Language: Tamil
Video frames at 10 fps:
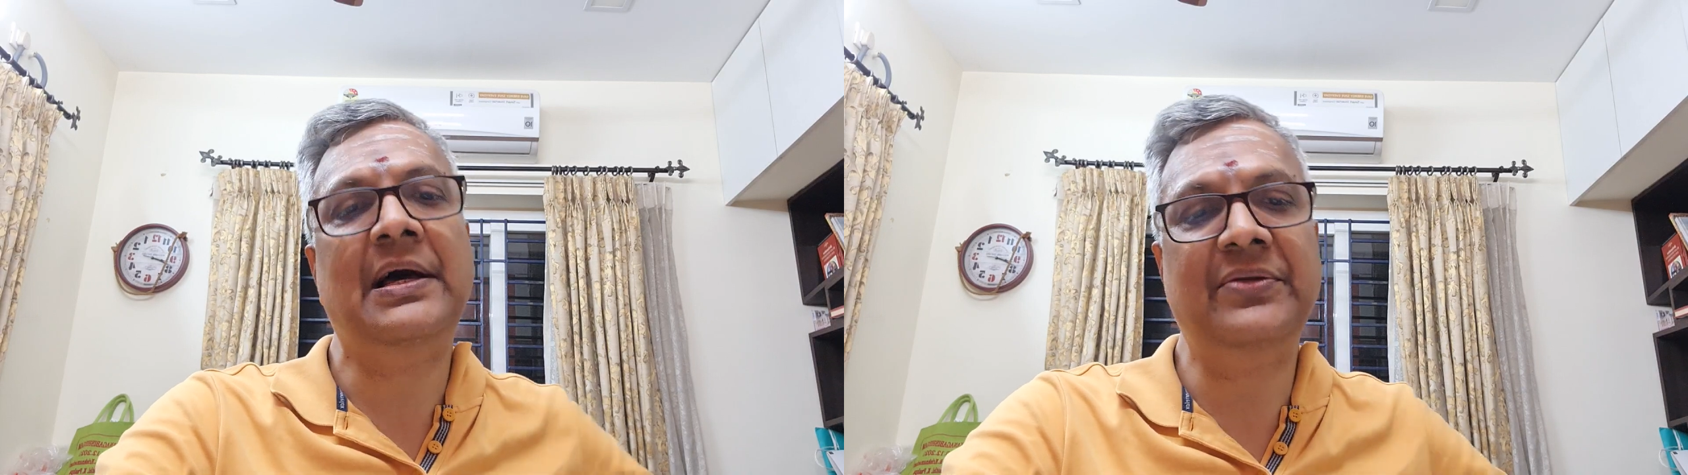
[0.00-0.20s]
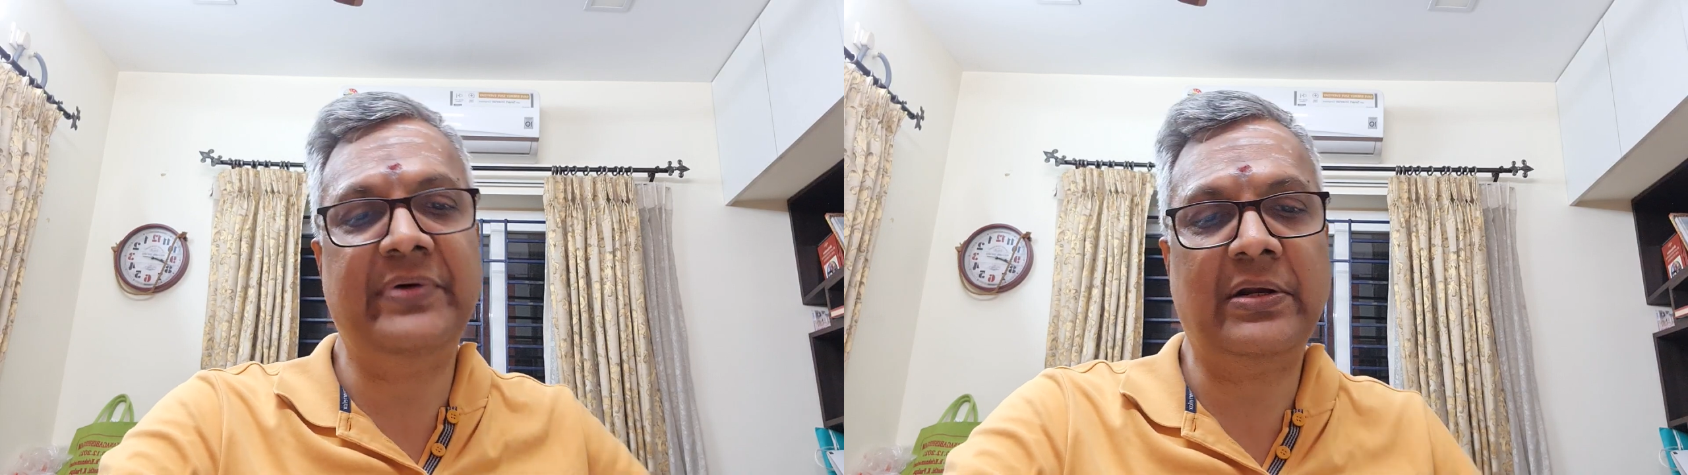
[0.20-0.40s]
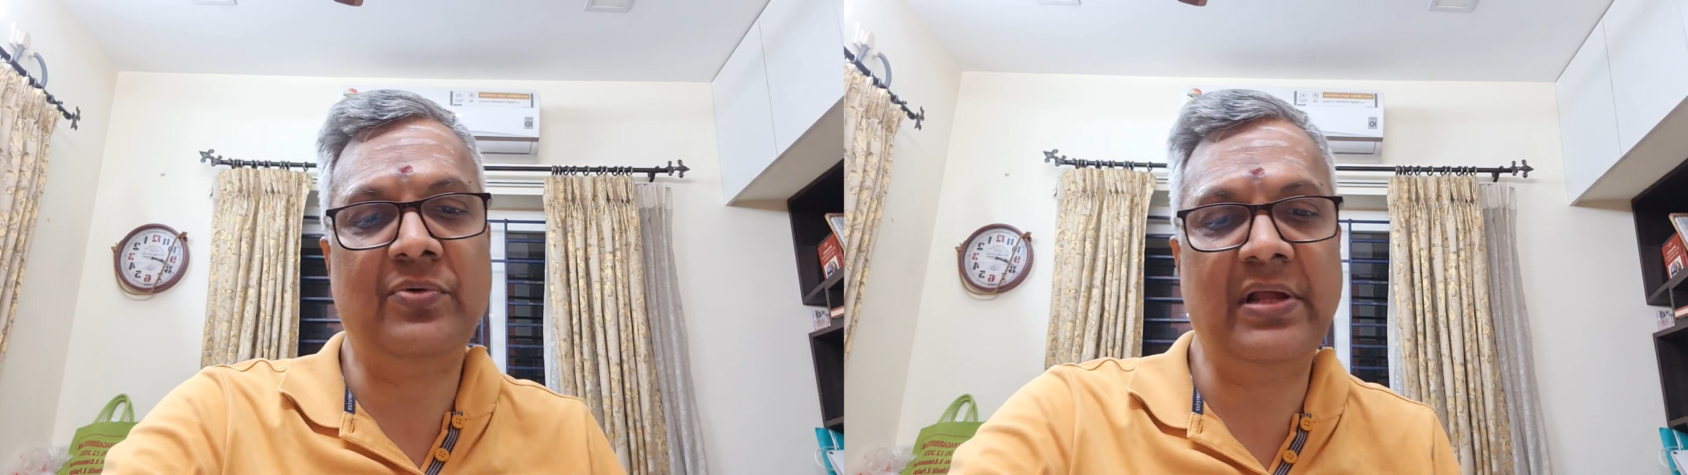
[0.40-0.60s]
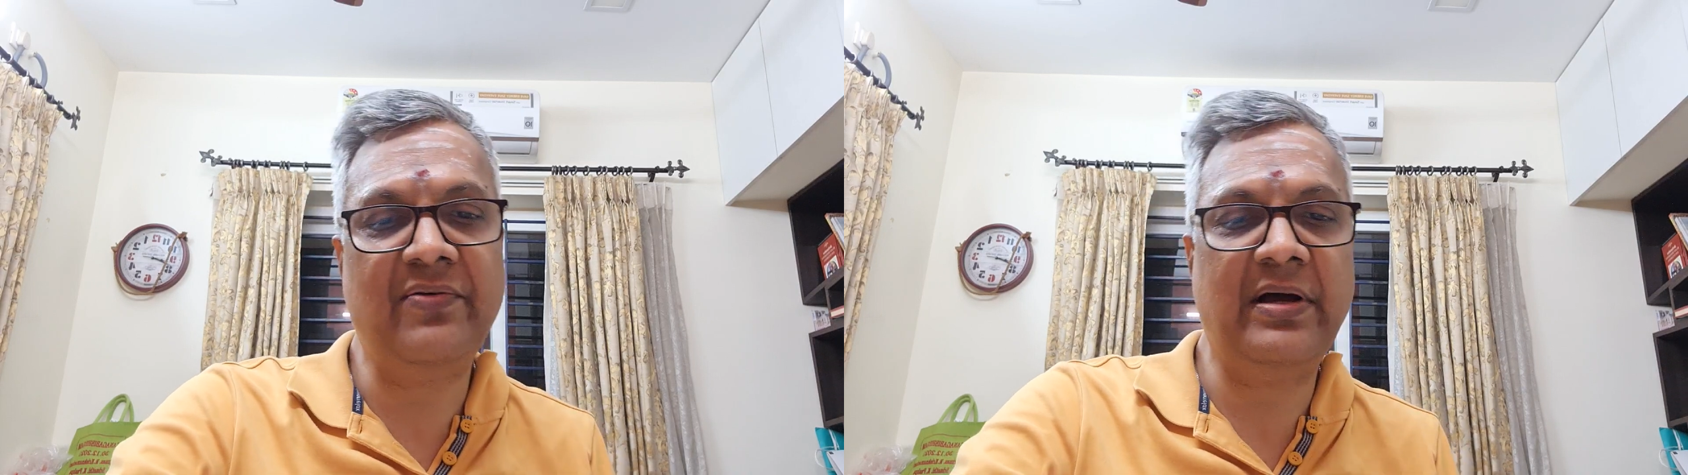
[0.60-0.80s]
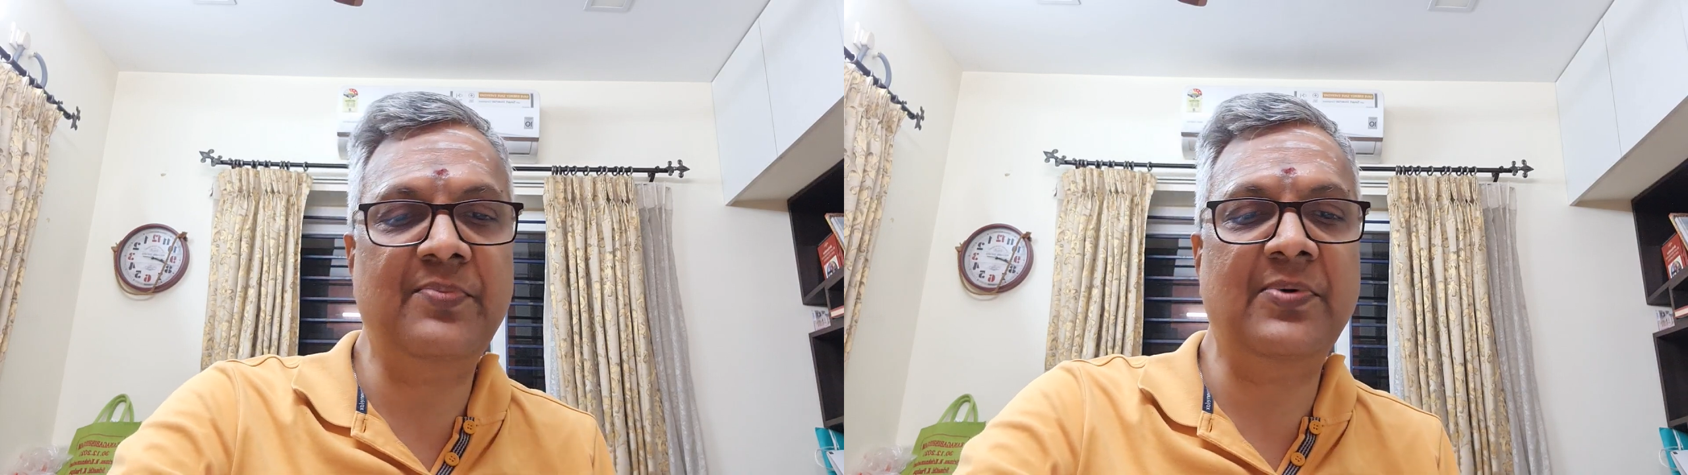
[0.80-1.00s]
அது வரக்கூடிய
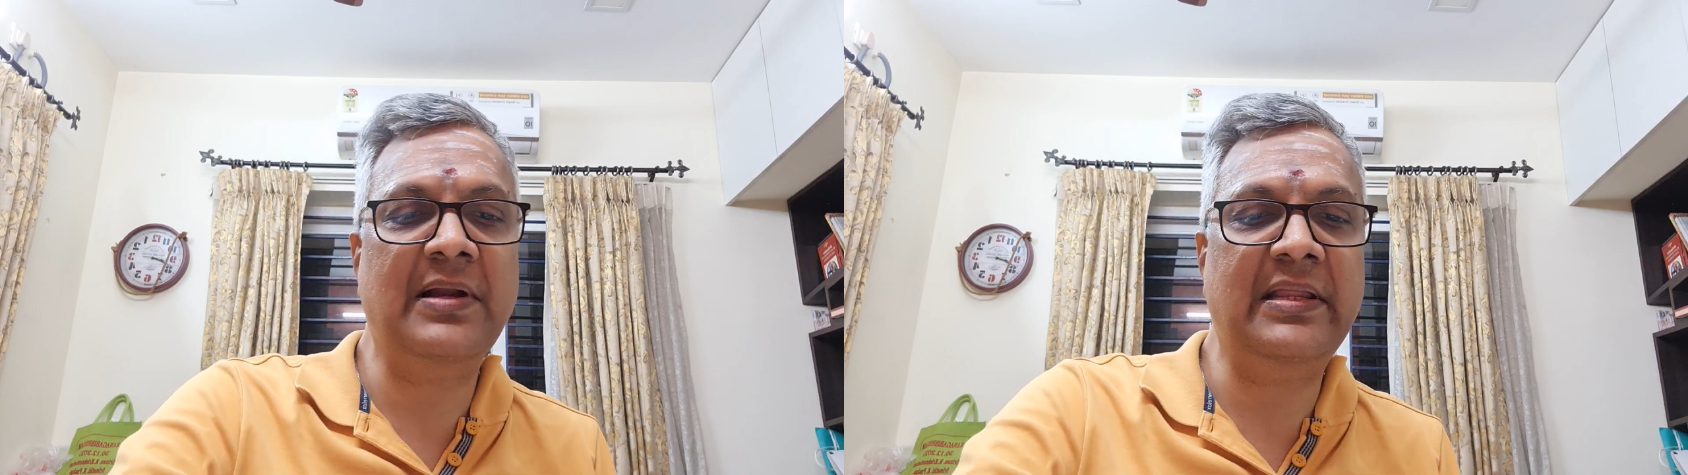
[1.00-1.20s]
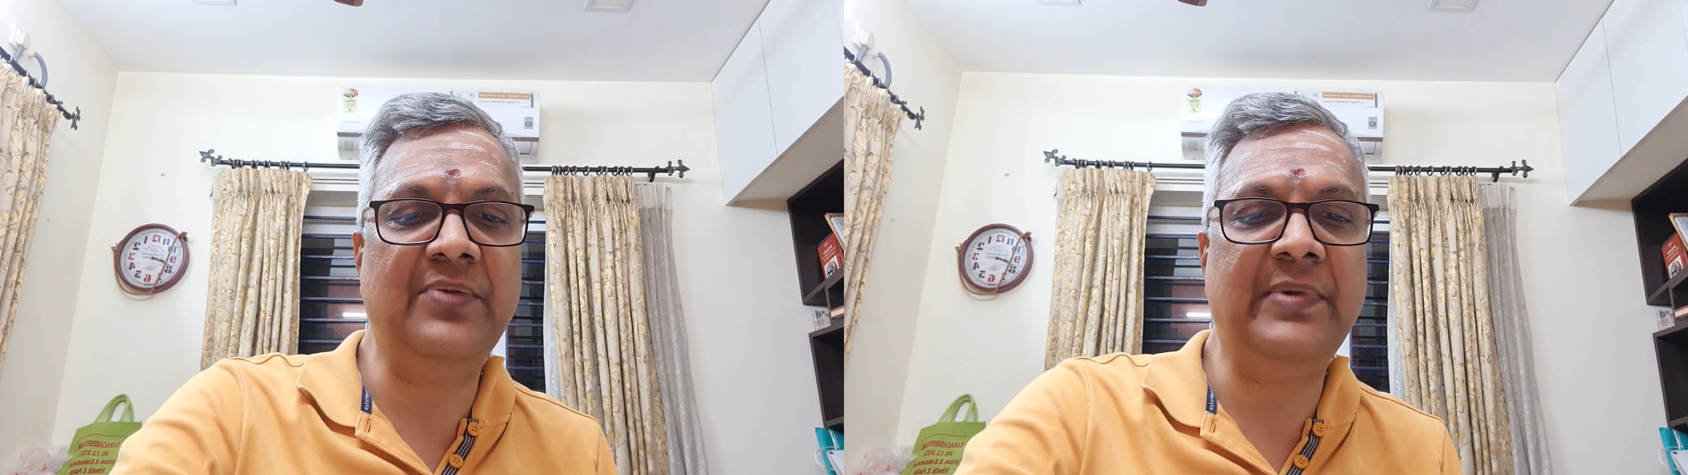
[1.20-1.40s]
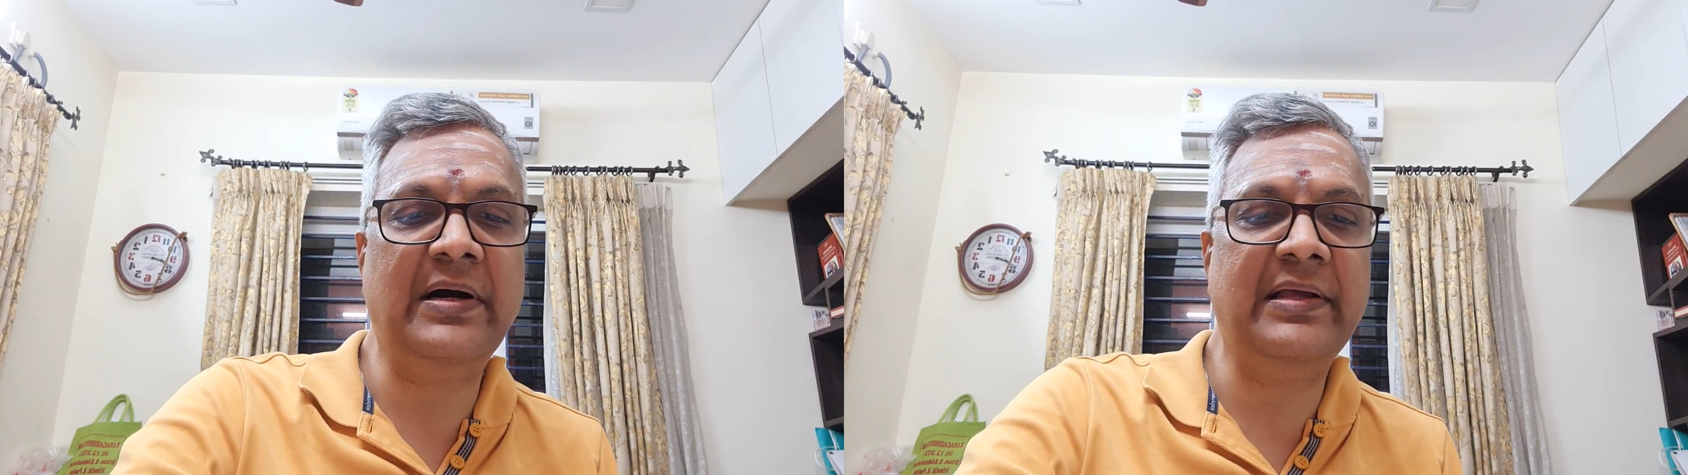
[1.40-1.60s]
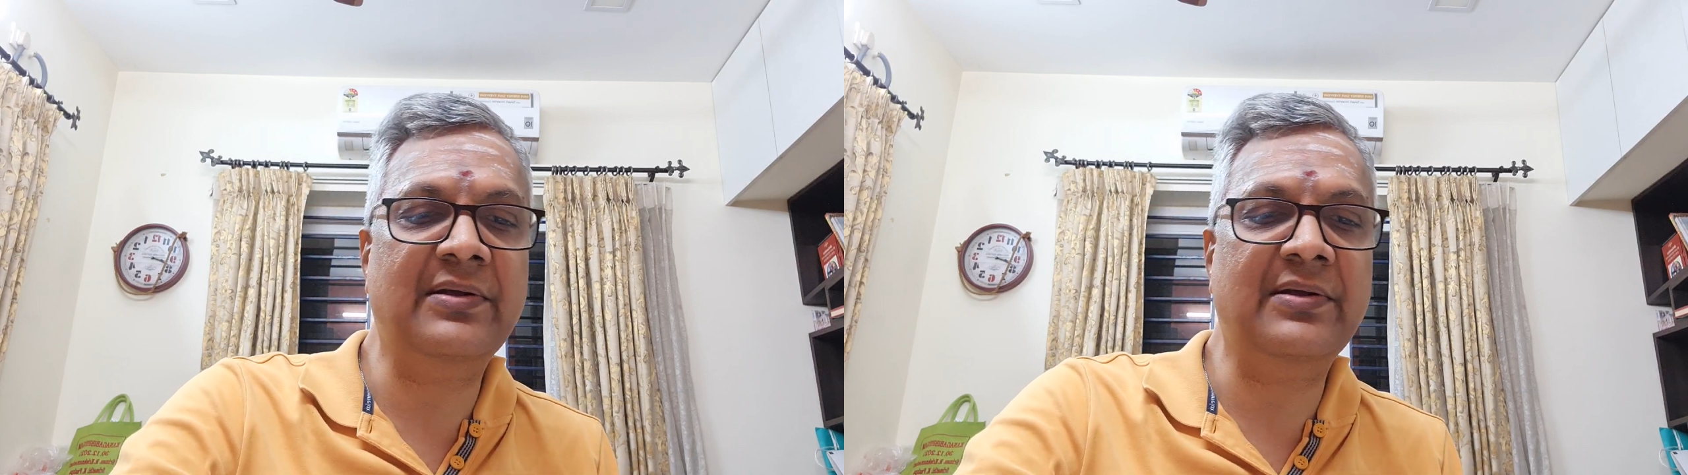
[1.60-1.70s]
வாய்ப்புகள் அதிகமாக